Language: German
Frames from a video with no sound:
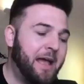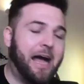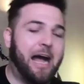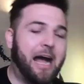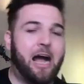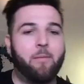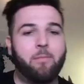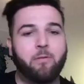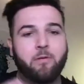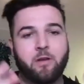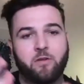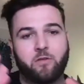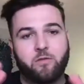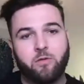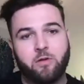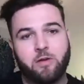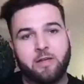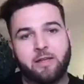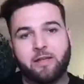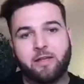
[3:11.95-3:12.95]
Aber
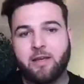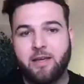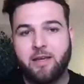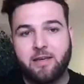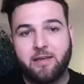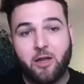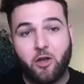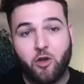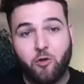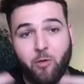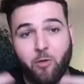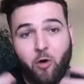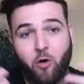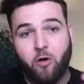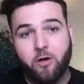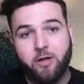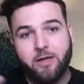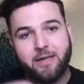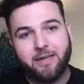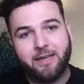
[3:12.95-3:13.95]
natürlich, der über
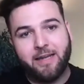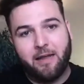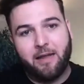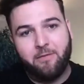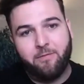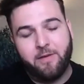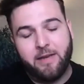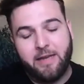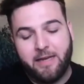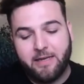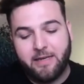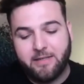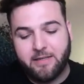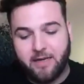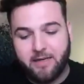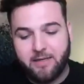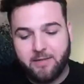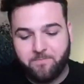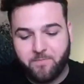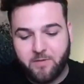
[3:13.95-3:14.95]
euren Reflink
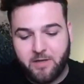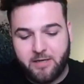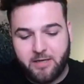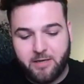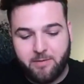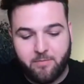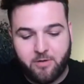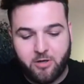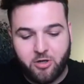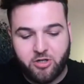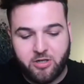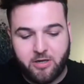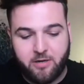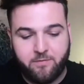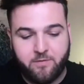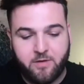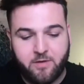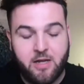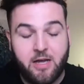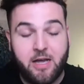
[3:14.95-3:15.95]
dann in dem
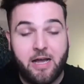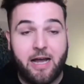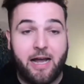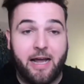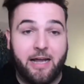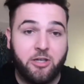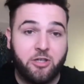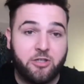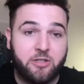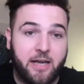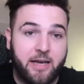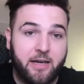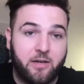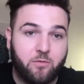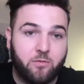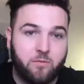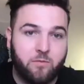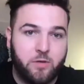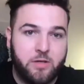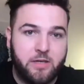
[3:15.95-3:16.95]
Geschäft
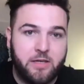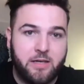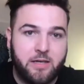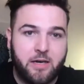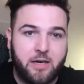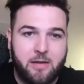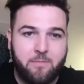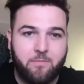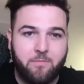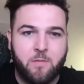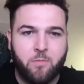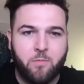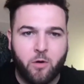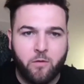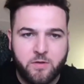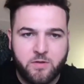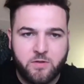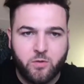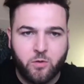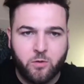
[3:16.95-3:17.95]
einsteigt und wo ihr dann eben eine
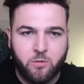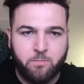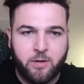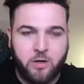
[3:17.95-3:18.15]
Provision